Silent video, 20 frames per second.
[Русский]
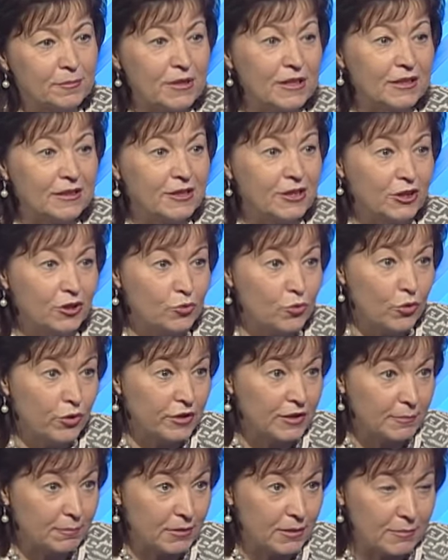перед
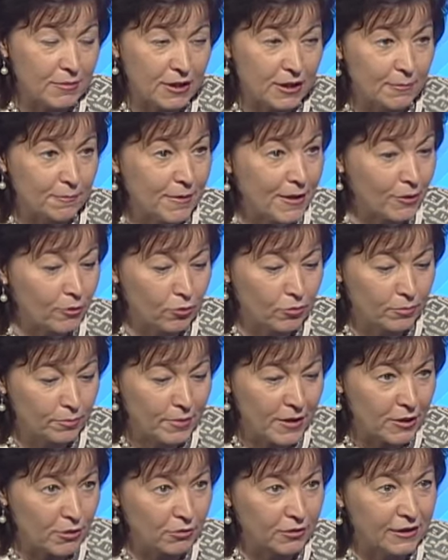едой, например, и пару,
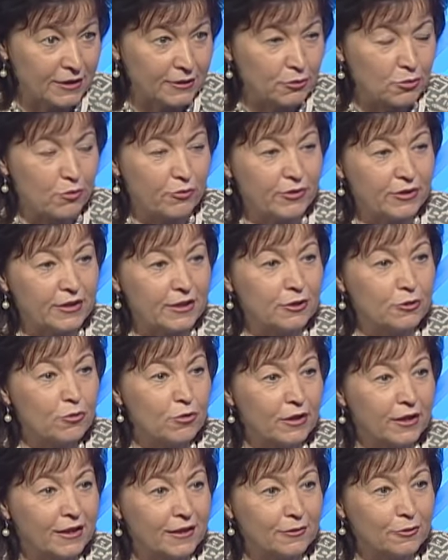пару глотков этой
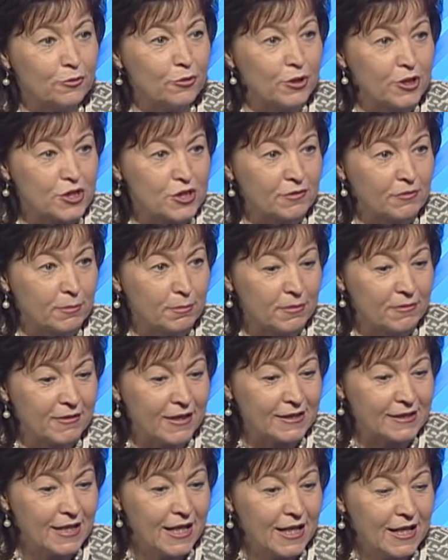горьки, горечи
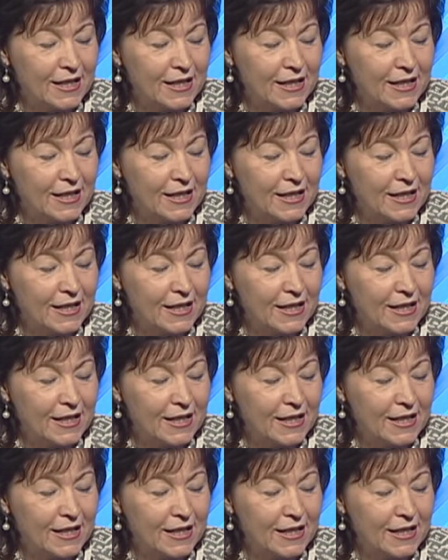выпивать.